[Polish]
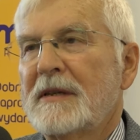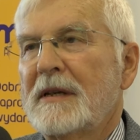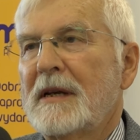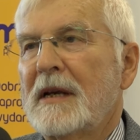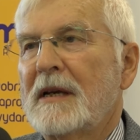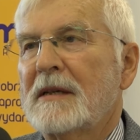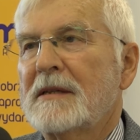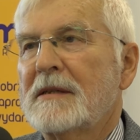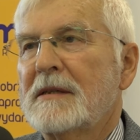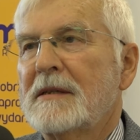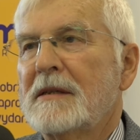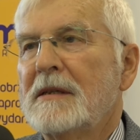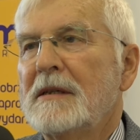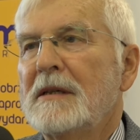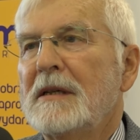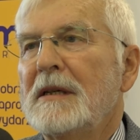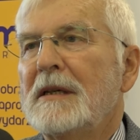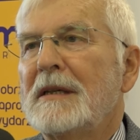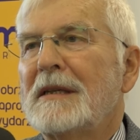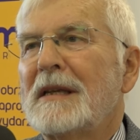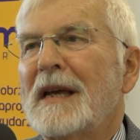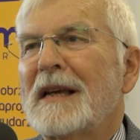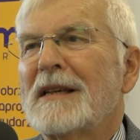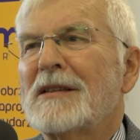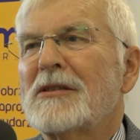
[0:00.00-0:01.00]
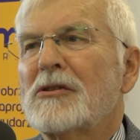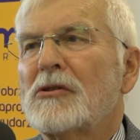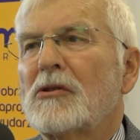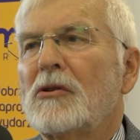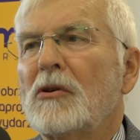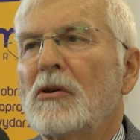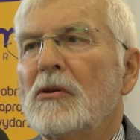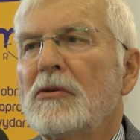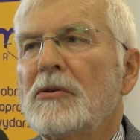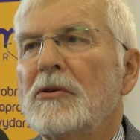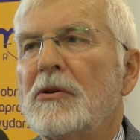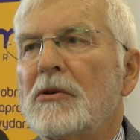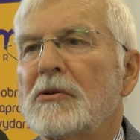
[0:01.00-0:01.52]
rasy i ta
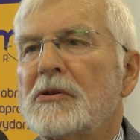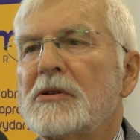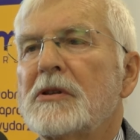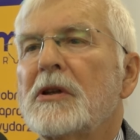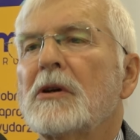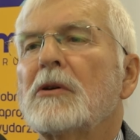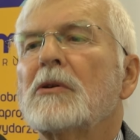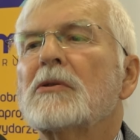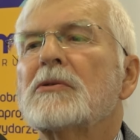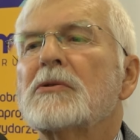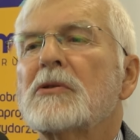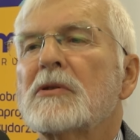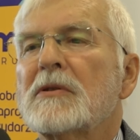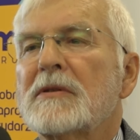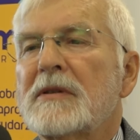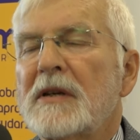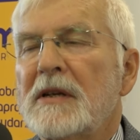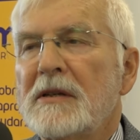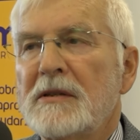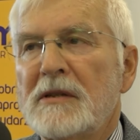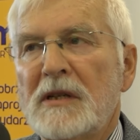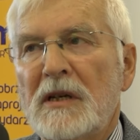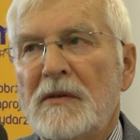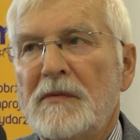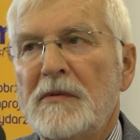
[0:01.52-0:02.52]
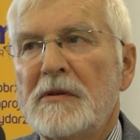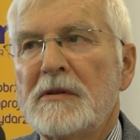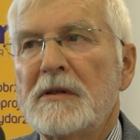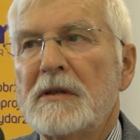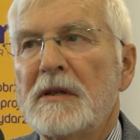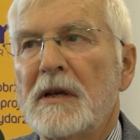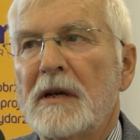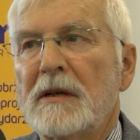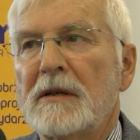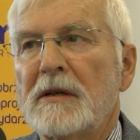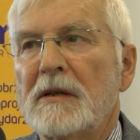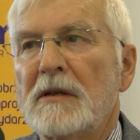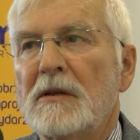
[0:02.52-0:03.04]
zgodność tego, co sędzia widzi
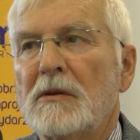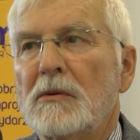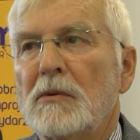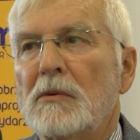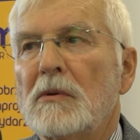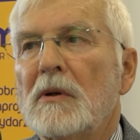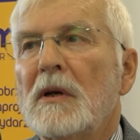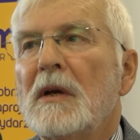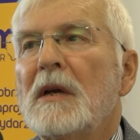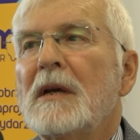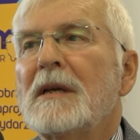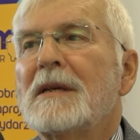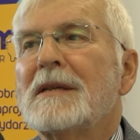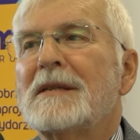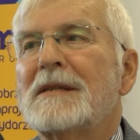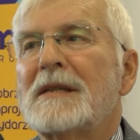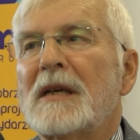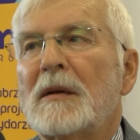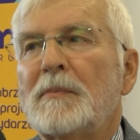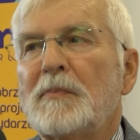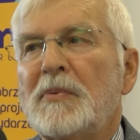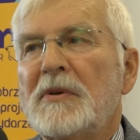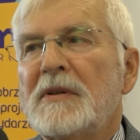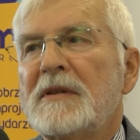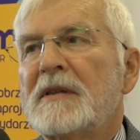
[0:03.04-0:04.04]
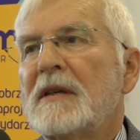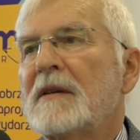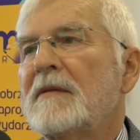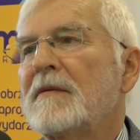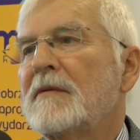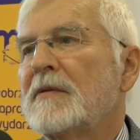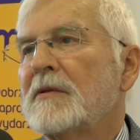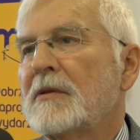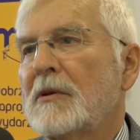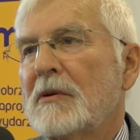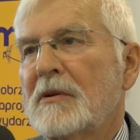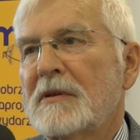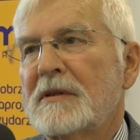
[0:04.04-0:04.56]
na ringu z zapisem
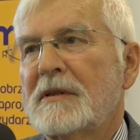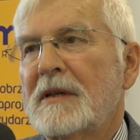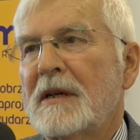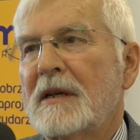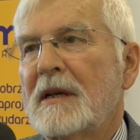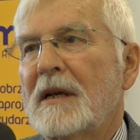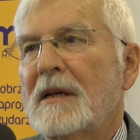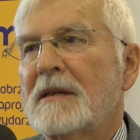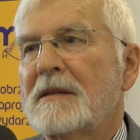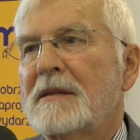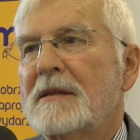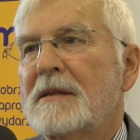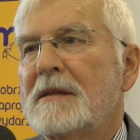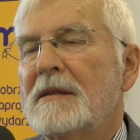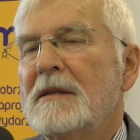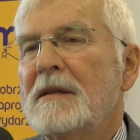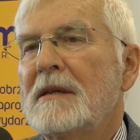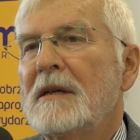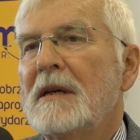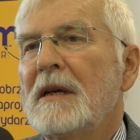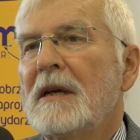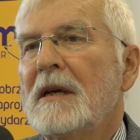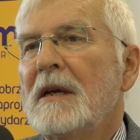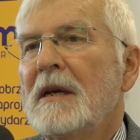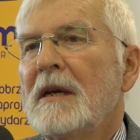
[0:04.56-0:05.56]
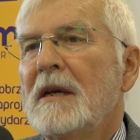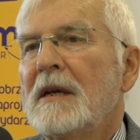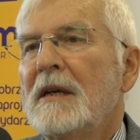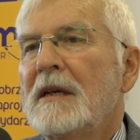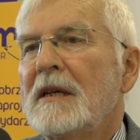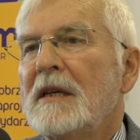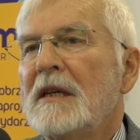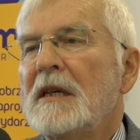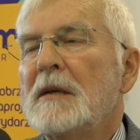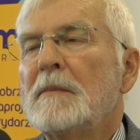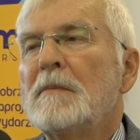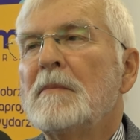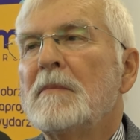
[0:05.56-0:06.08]
wzorca rasy,
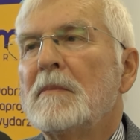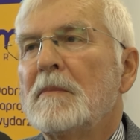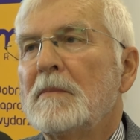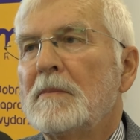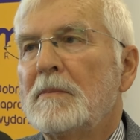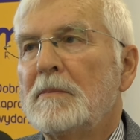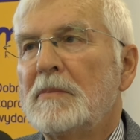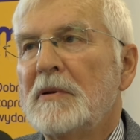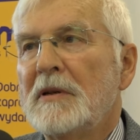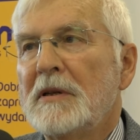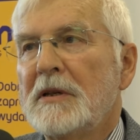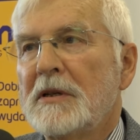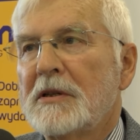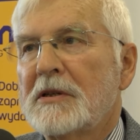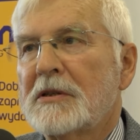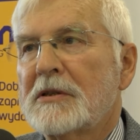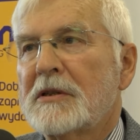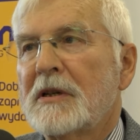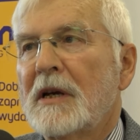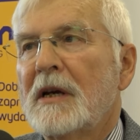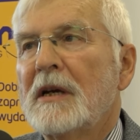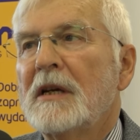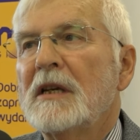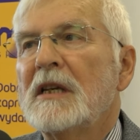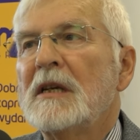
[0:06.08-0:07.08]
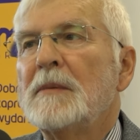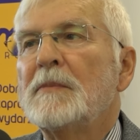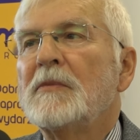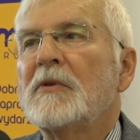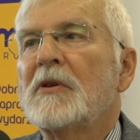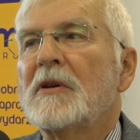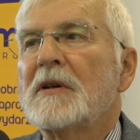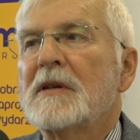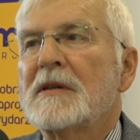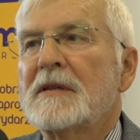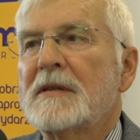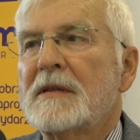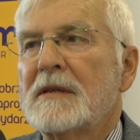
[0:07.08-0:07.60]
im bliższa, im
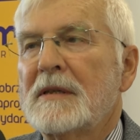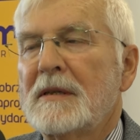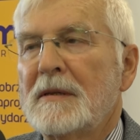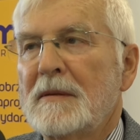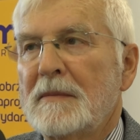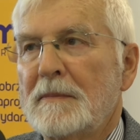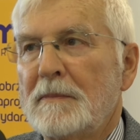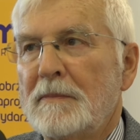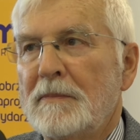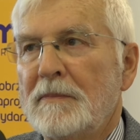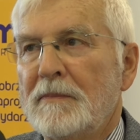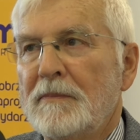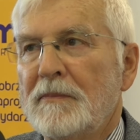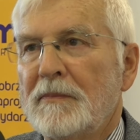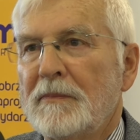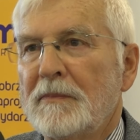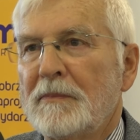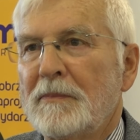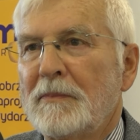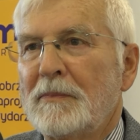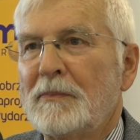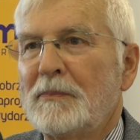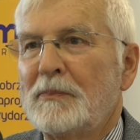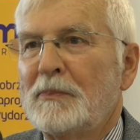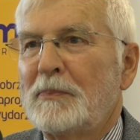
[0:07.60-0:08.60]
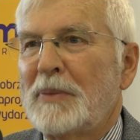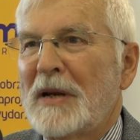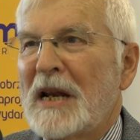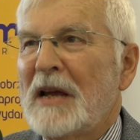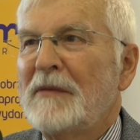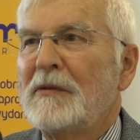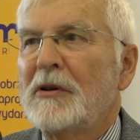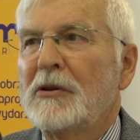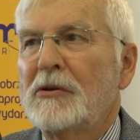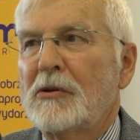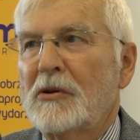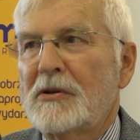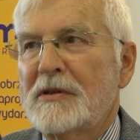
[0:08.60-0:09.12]
to jest
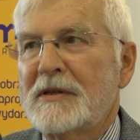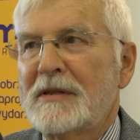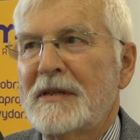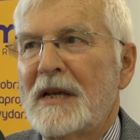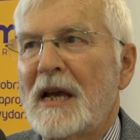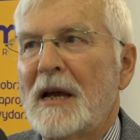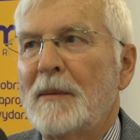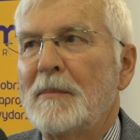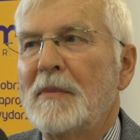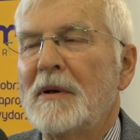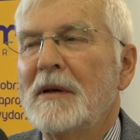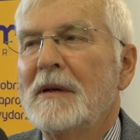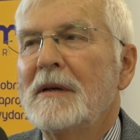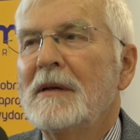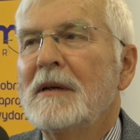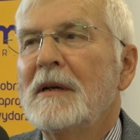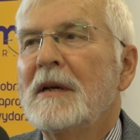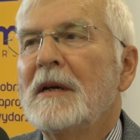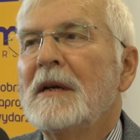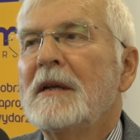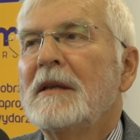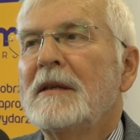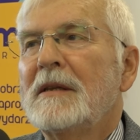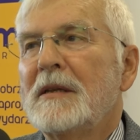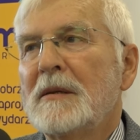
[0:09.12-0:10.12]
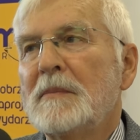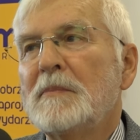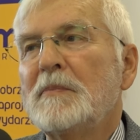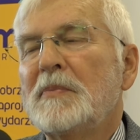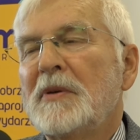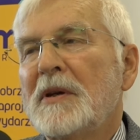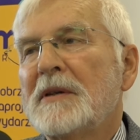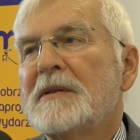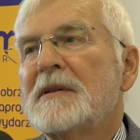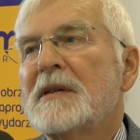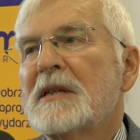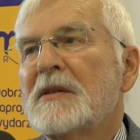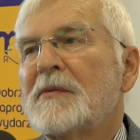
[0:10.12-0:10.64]
prawie tożsame, tym
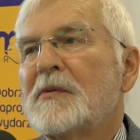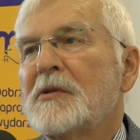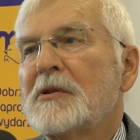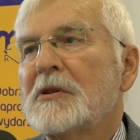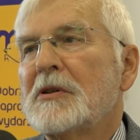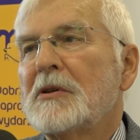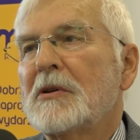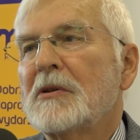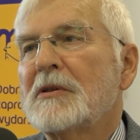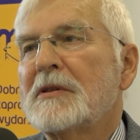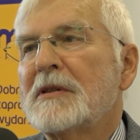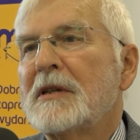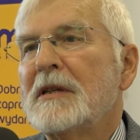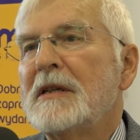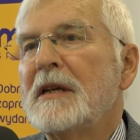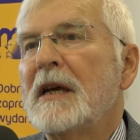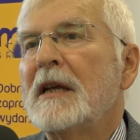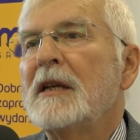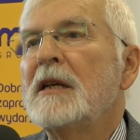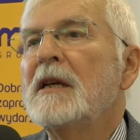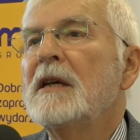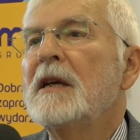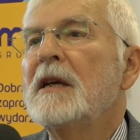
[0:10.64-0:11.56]
pies jest wyżej oceniany.